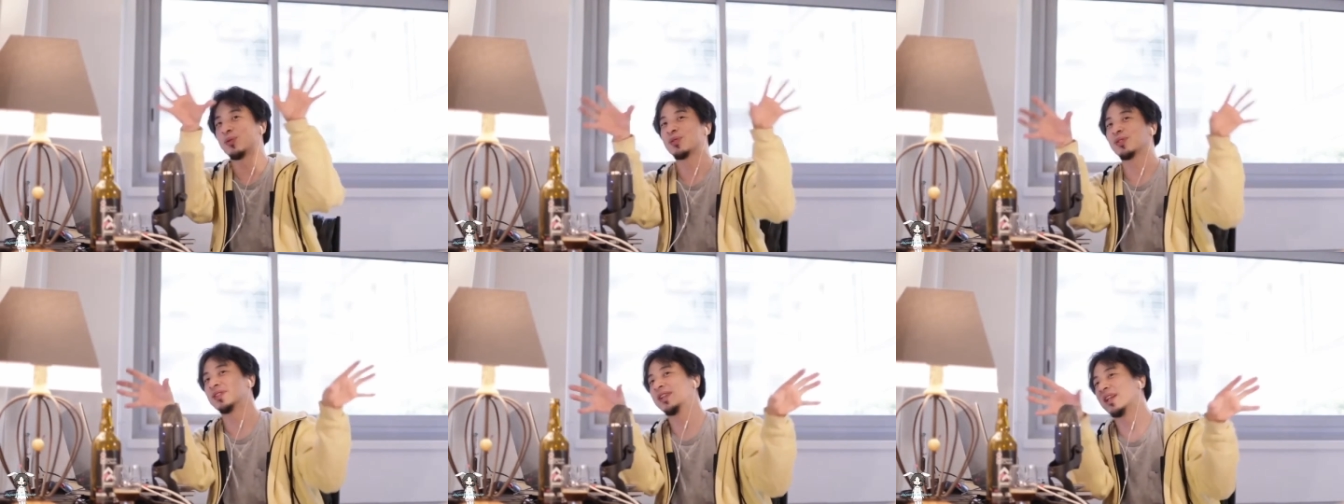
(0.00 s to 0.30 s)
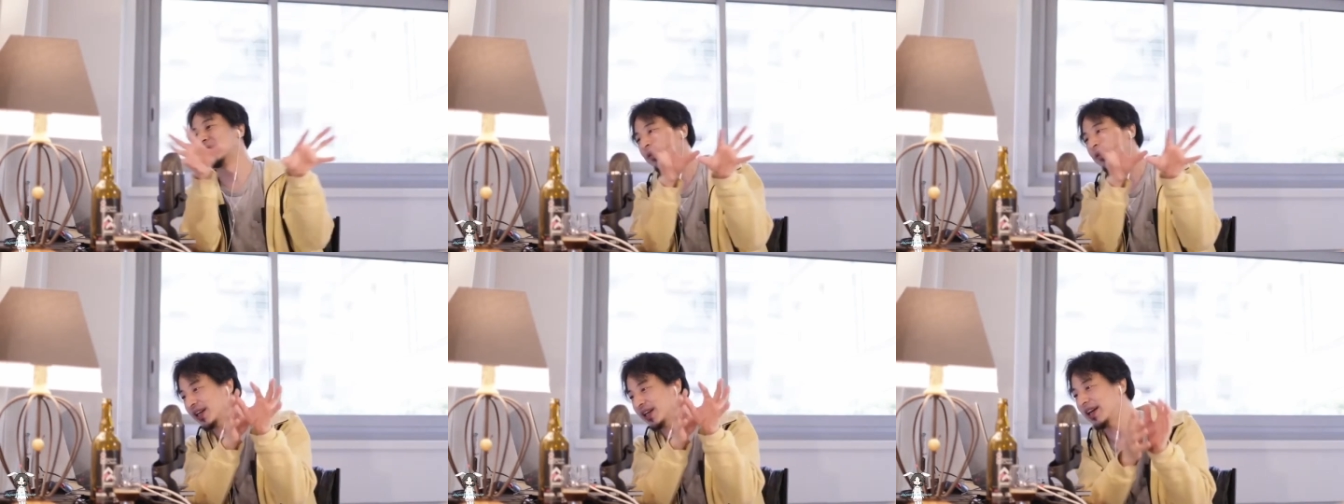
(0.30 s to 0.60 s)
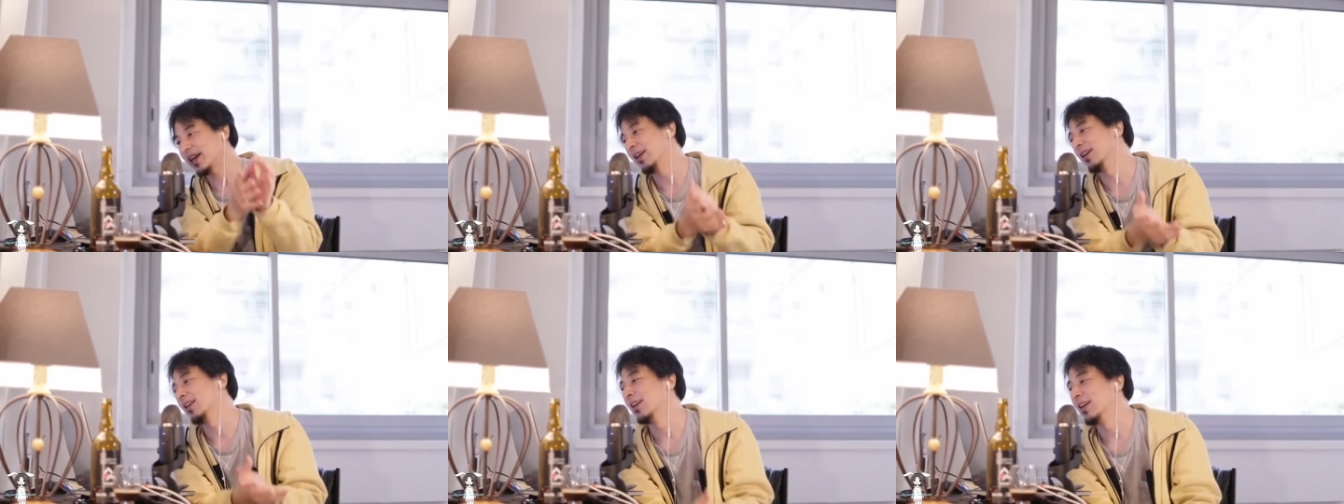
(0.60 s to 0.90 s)
スなの
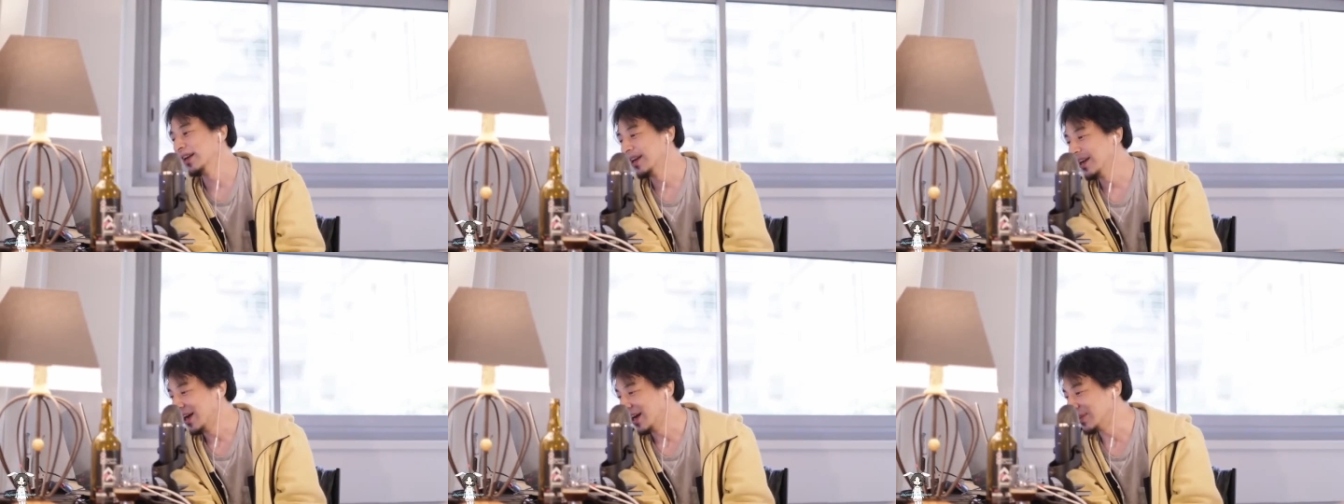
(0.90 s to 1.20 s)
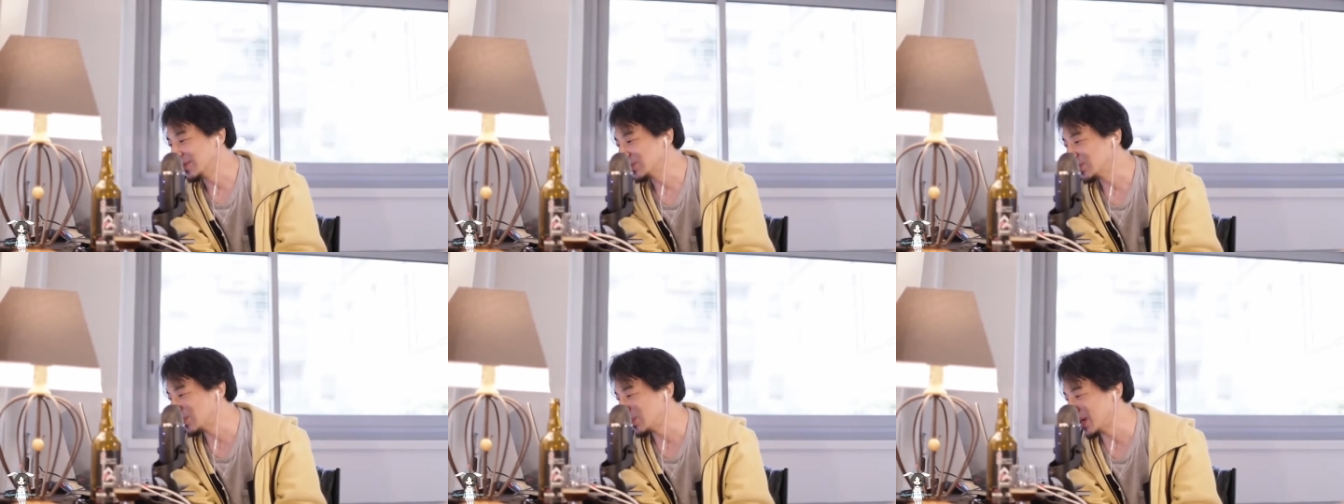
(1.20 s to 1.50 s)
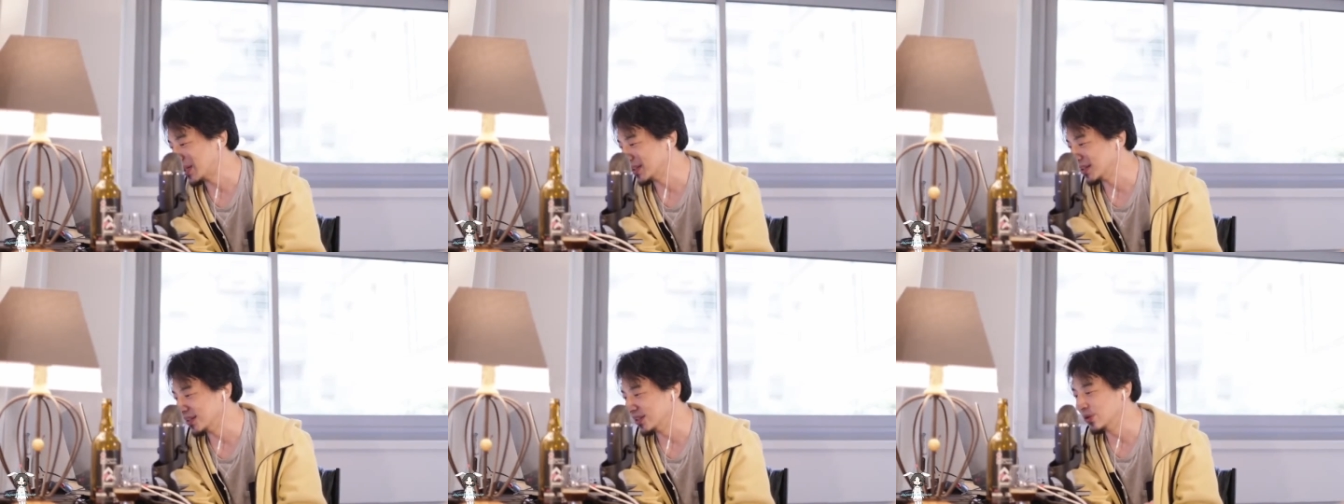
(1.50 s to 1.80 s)
で、あの、生涯
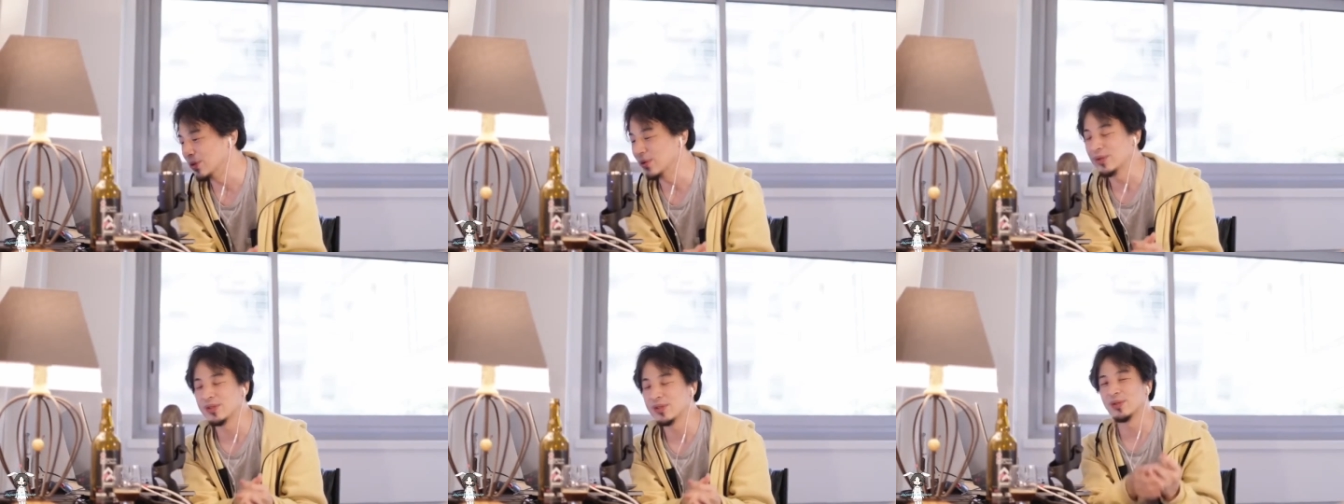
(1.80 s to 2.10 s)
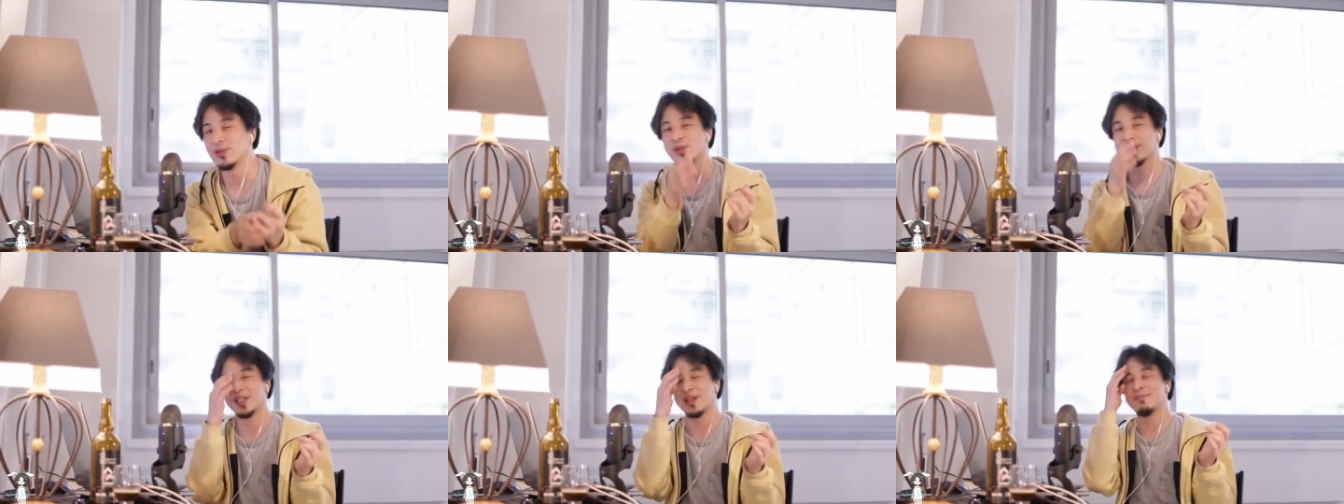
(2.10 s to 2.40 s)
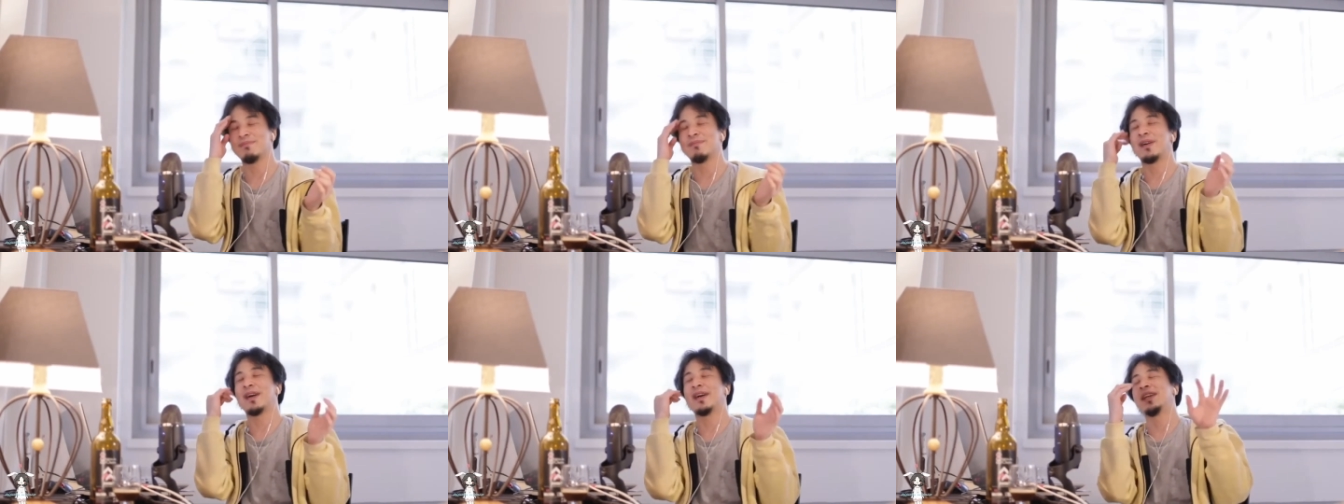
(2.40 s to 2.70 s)
ににおくごせ
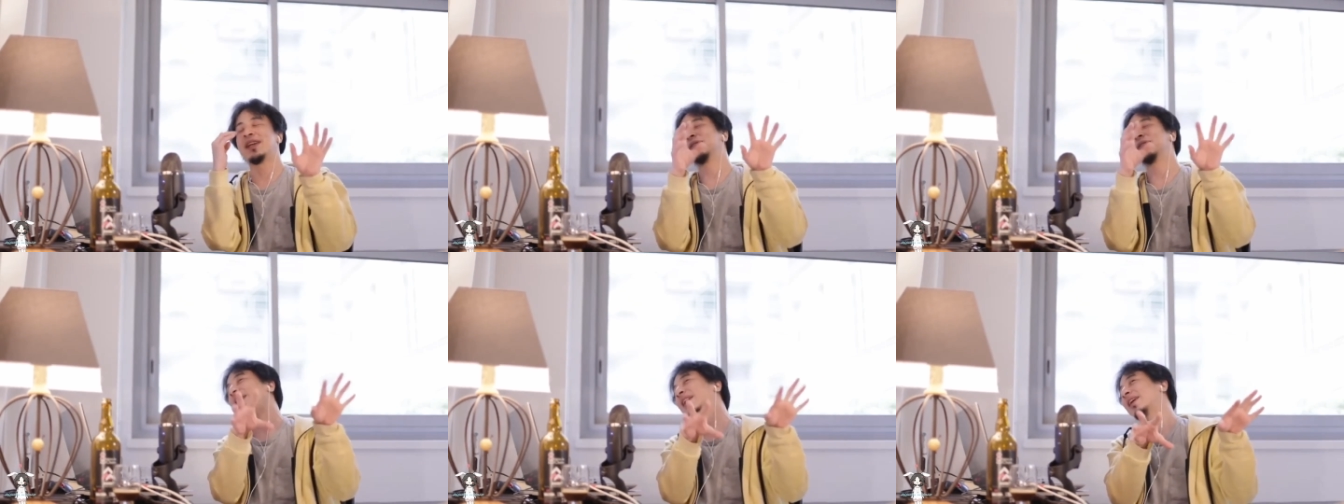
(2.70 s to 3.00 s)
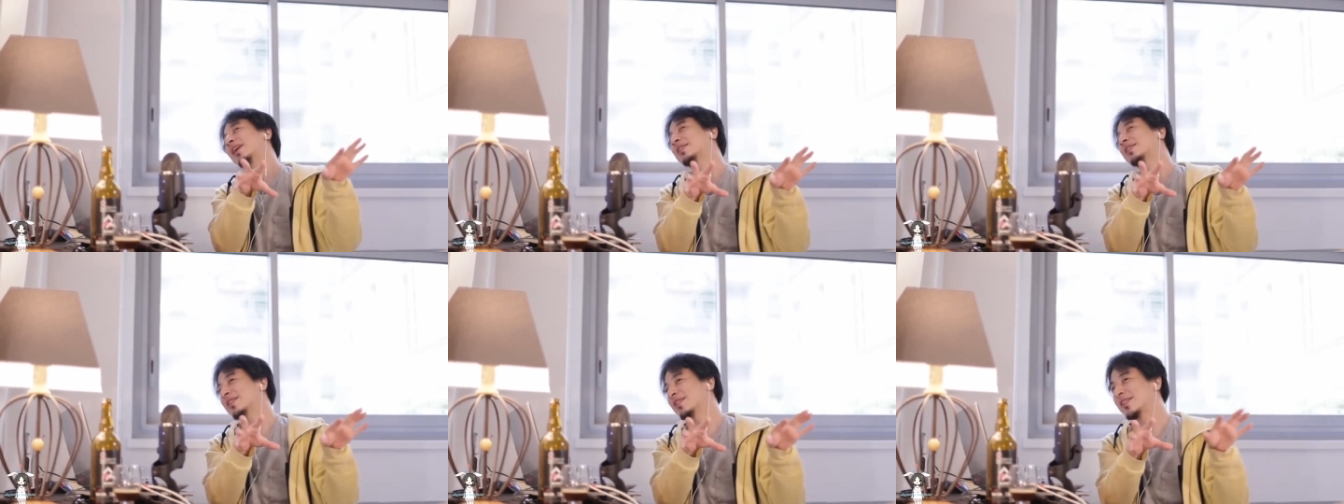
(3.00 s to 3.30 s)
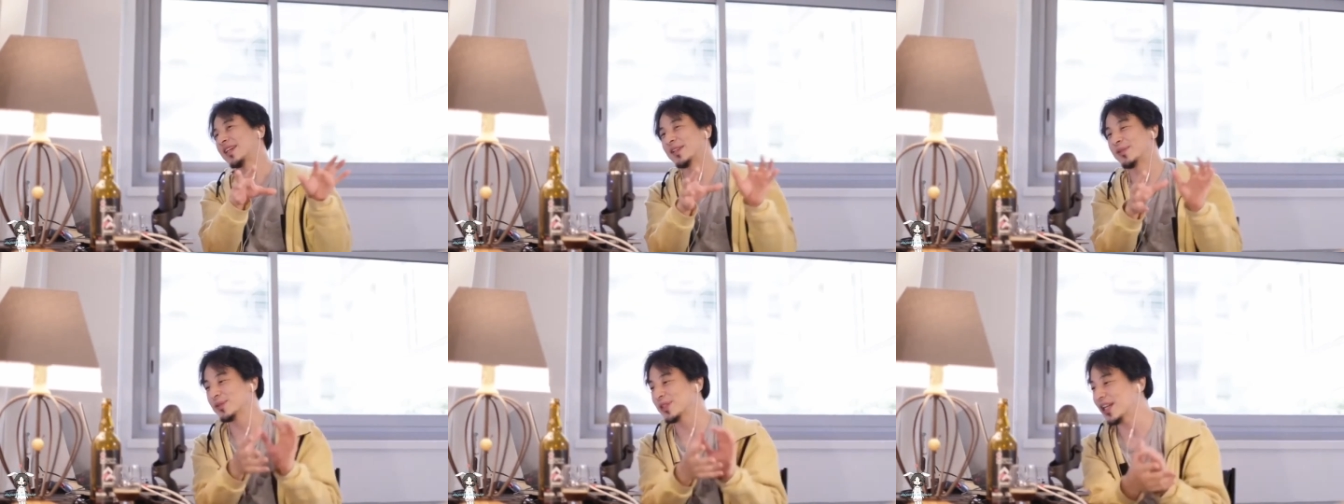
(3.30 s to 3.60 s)
んまんえんぐらい稼ぐ
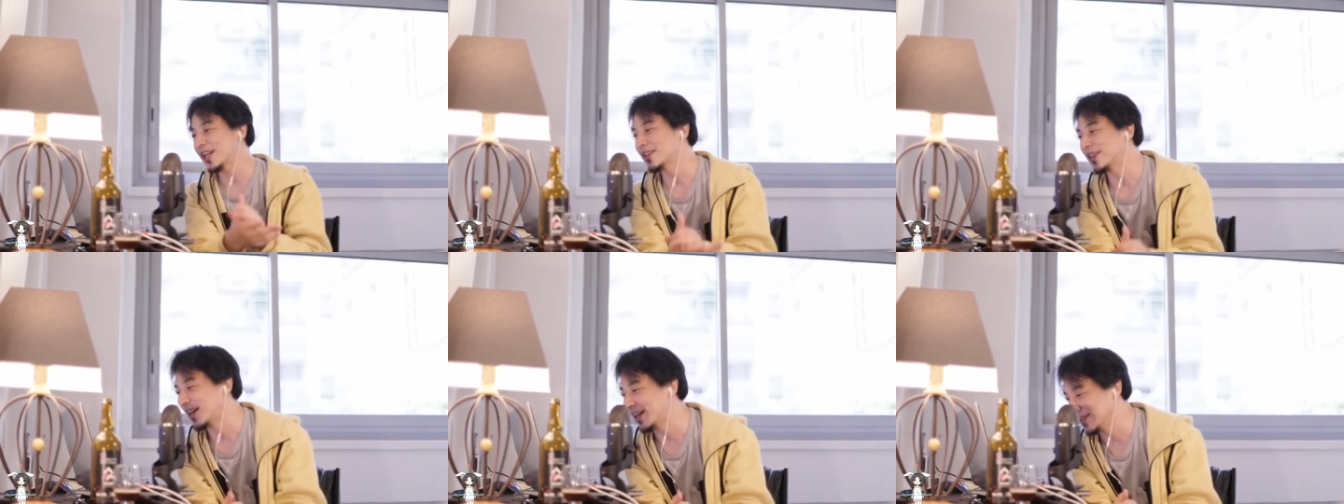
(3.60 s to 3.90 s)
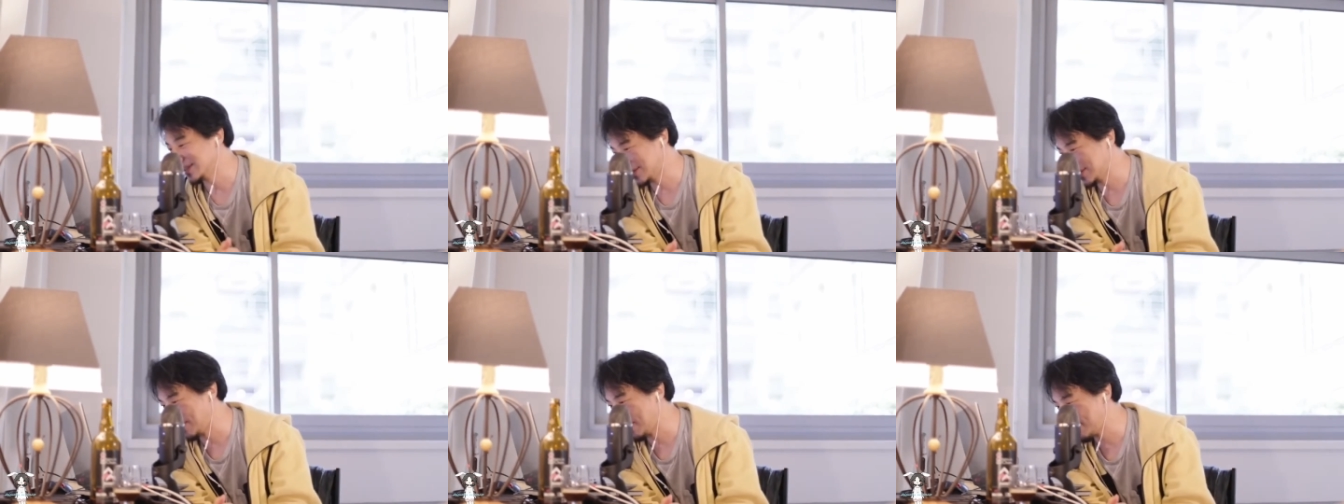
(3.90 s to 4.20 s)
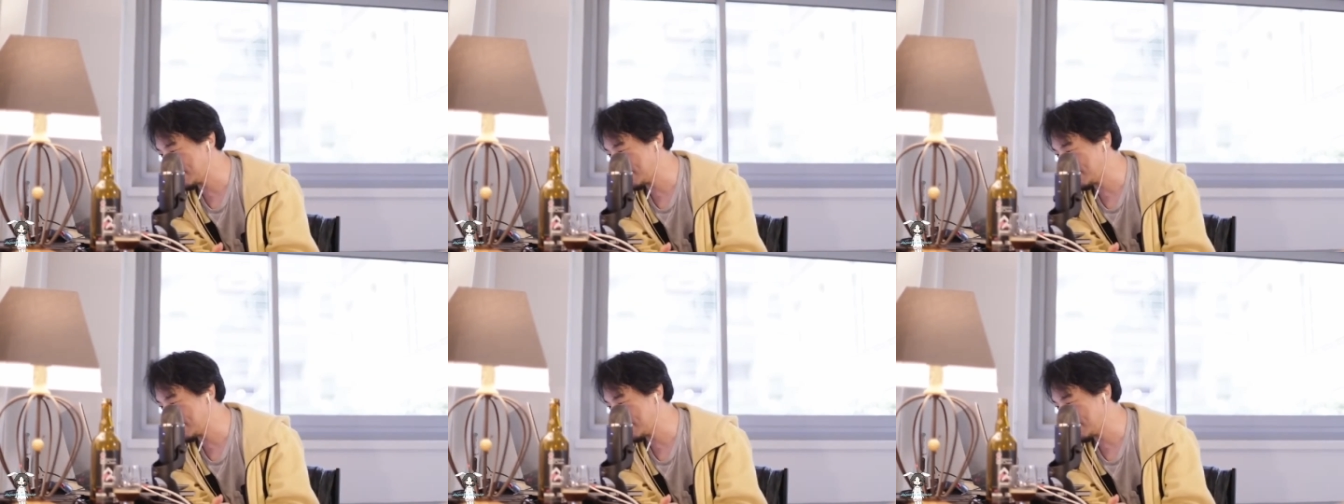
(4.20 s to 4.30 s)
可能性が高いんですよ。